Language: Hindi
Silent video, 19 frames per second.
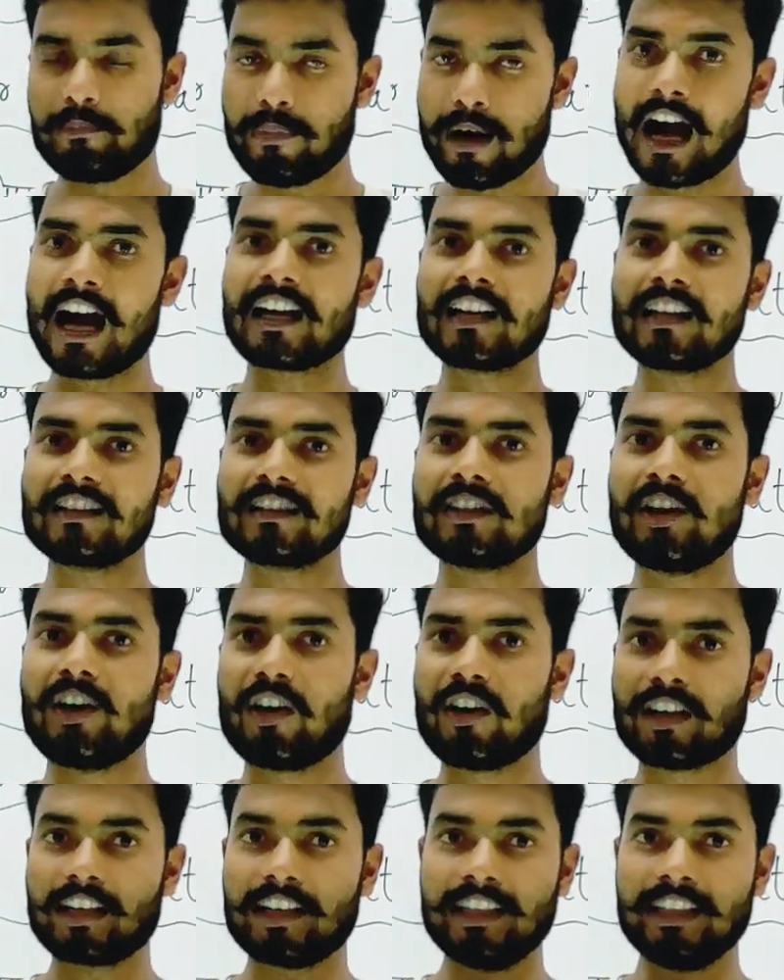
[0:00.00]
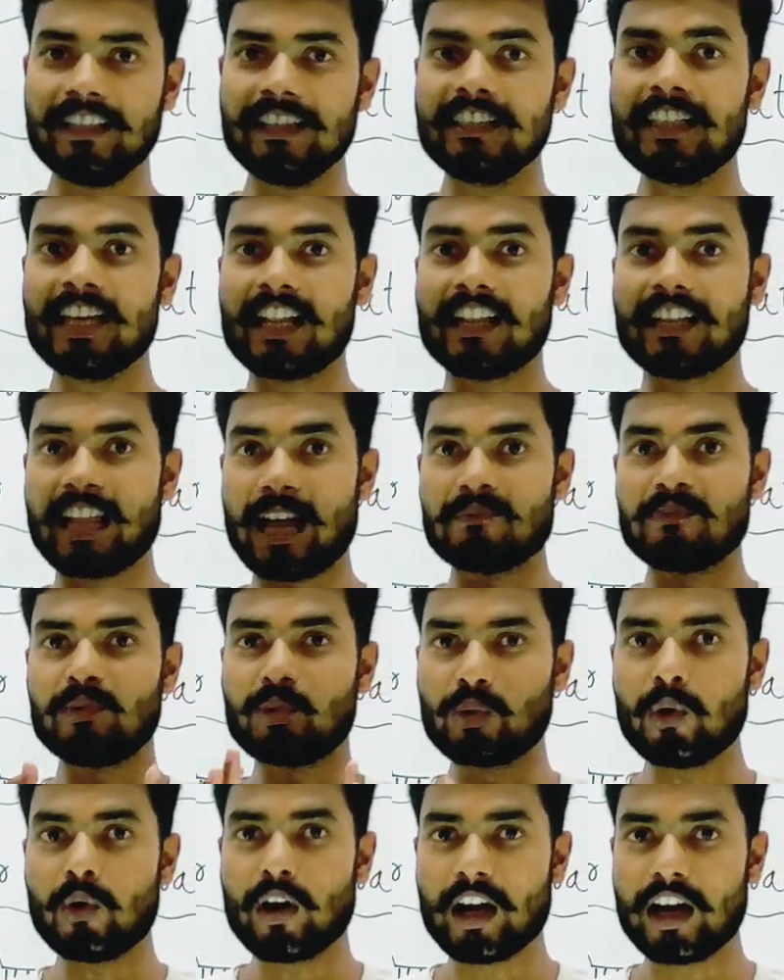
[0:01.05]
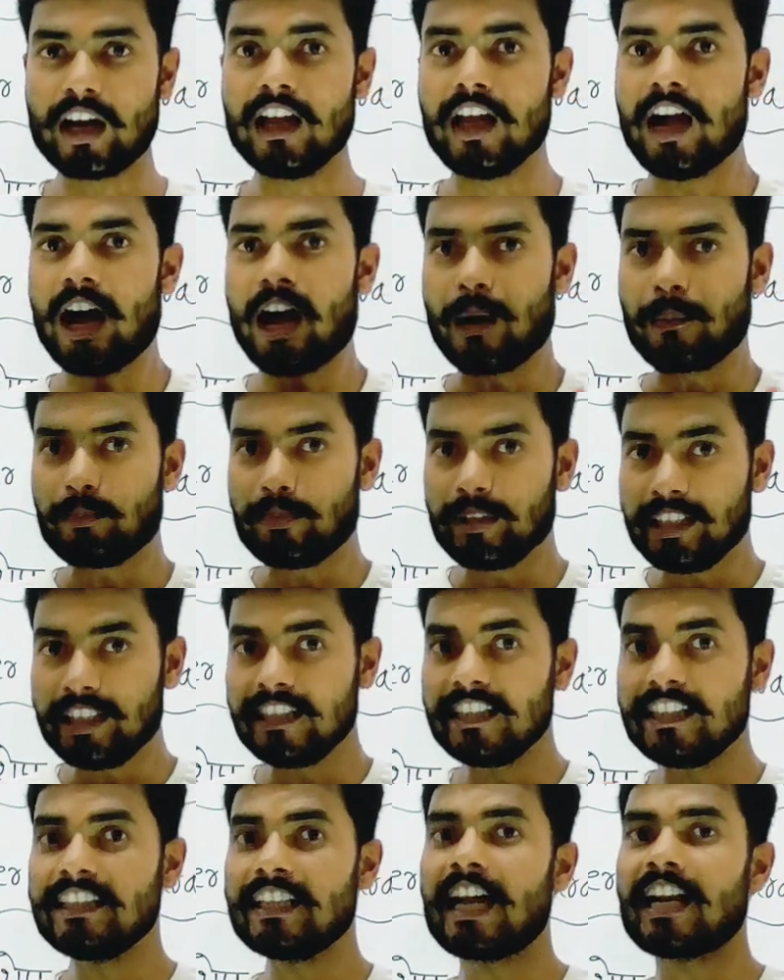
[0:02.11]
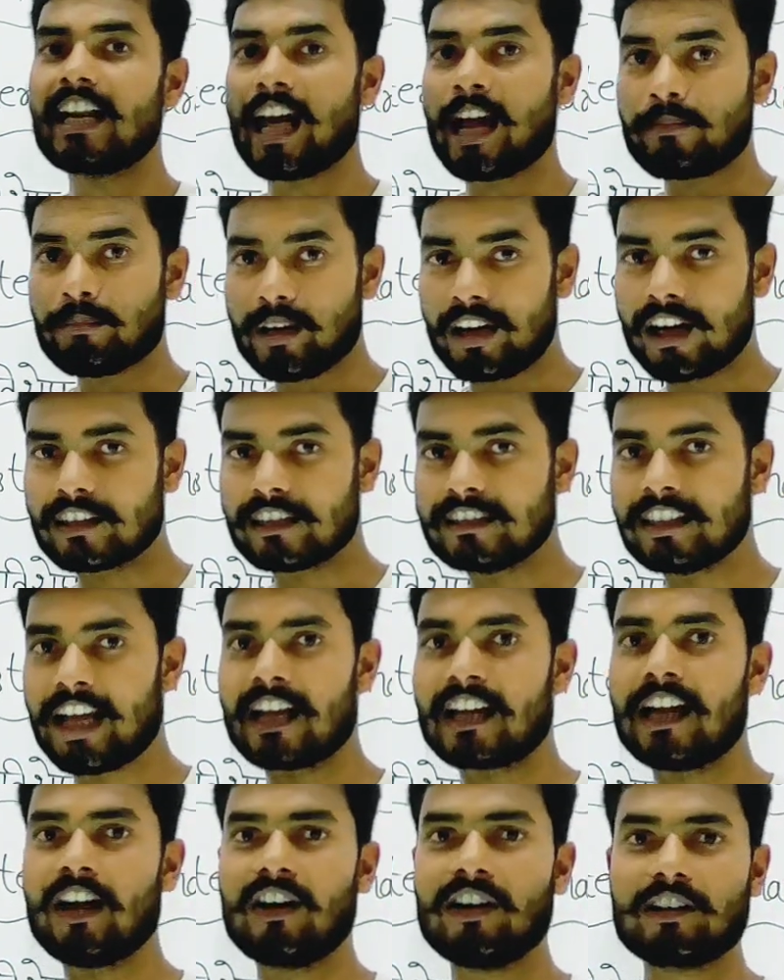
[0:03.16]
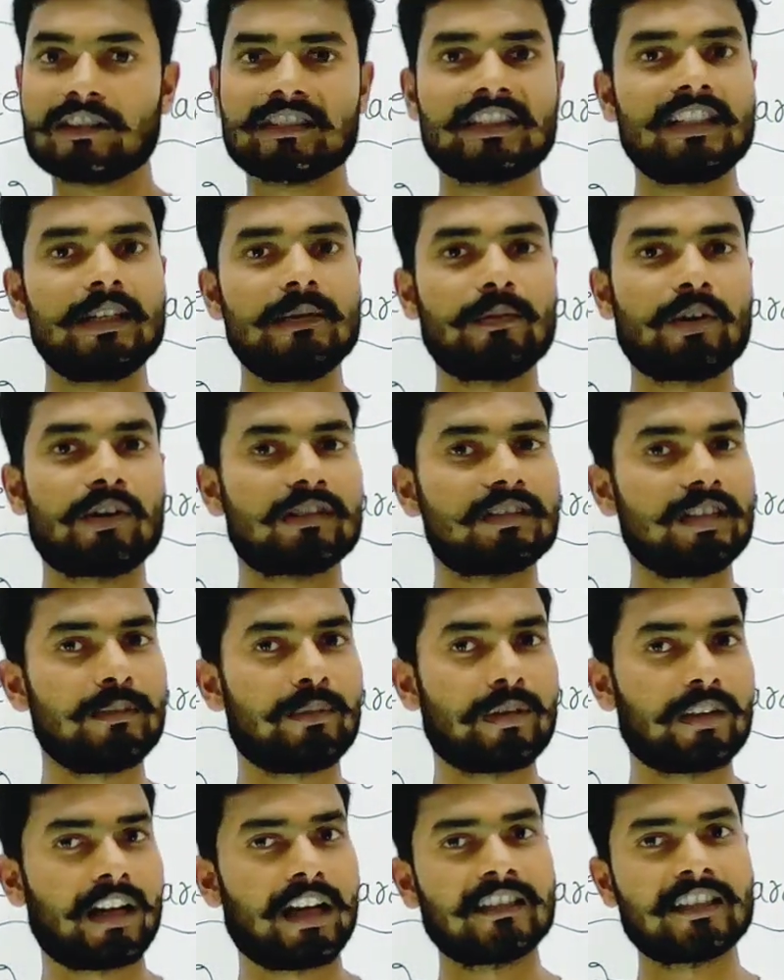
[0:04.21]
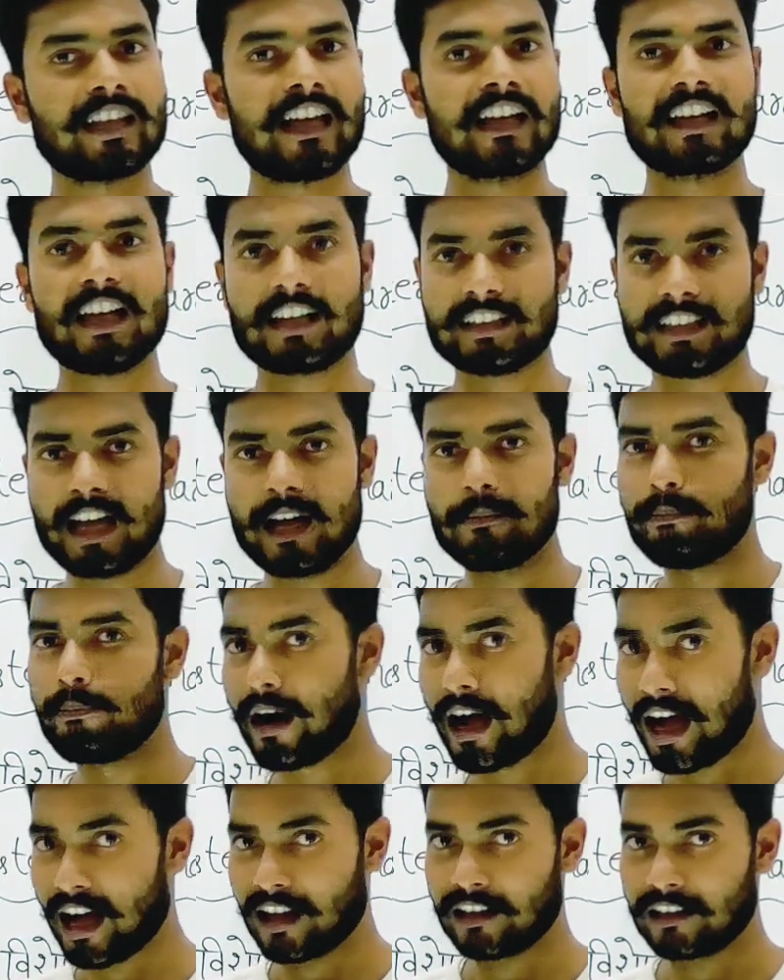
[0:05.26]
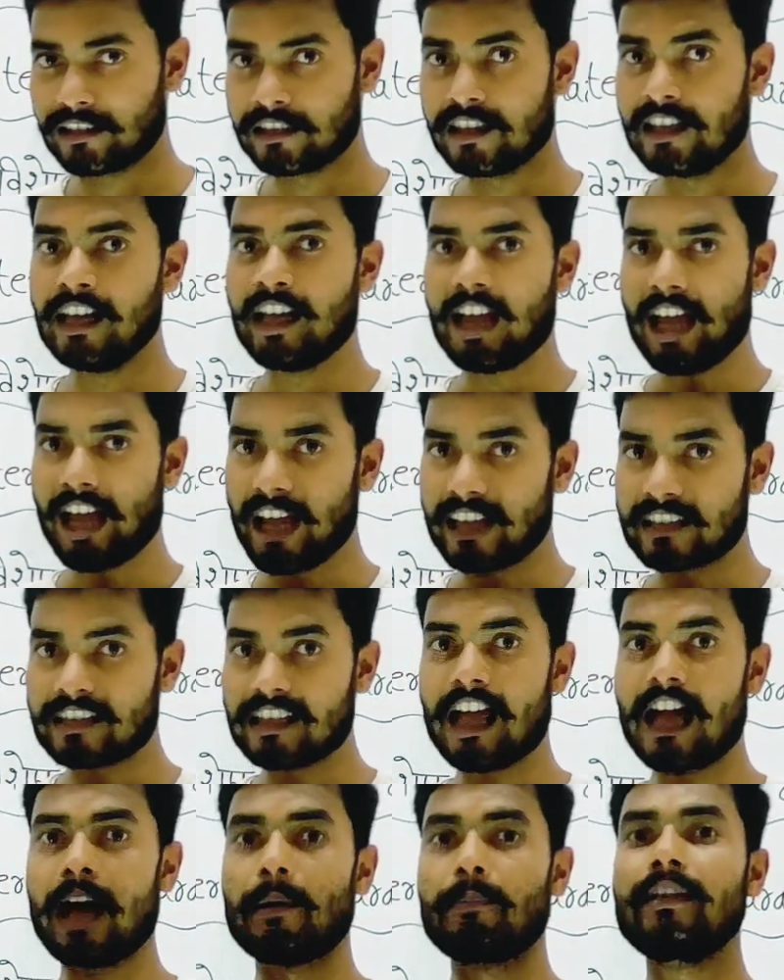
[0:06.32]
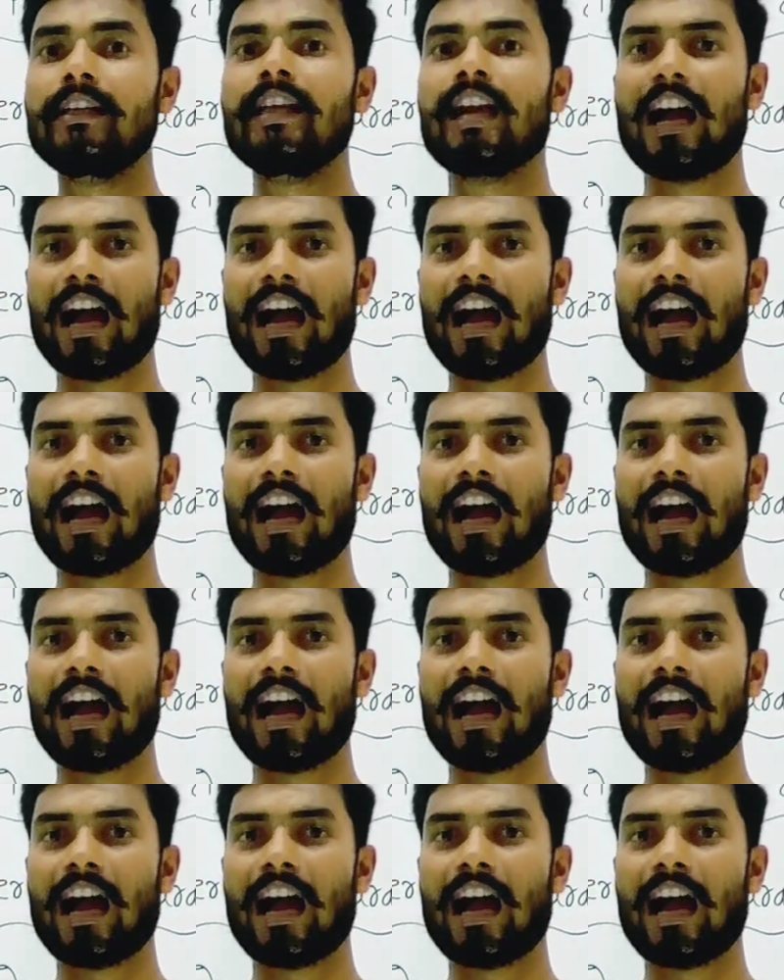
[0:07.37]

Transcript: भारत और इंडिया नाम दो है अब इंडिया नाम हट जाएगा और सिर्फ और सिर्फ रह जाएगा क्या भारत ऐसा अभी